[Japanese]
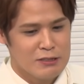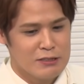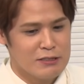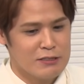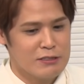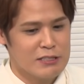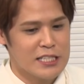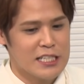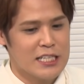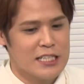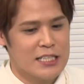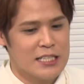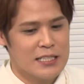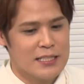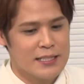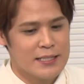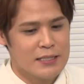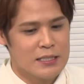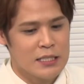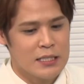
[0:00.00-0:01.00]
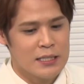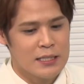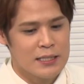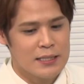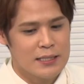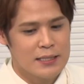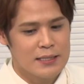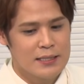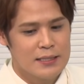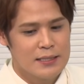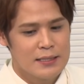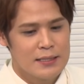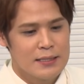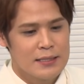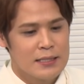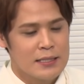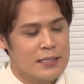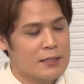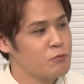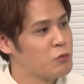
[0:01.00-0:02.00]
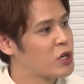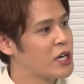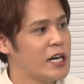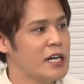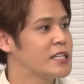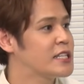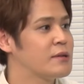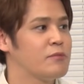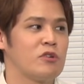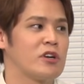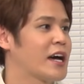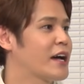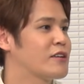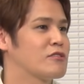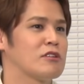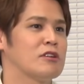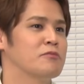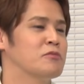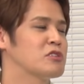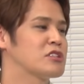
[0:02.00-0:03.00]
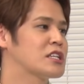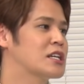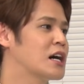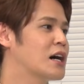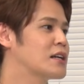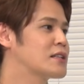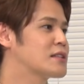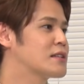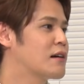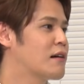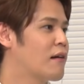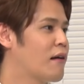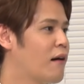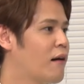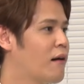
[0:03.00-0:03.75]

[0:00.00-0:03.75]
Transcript: お世話になってるから、ね、もう書いてもらえるとは思ってなかったからいや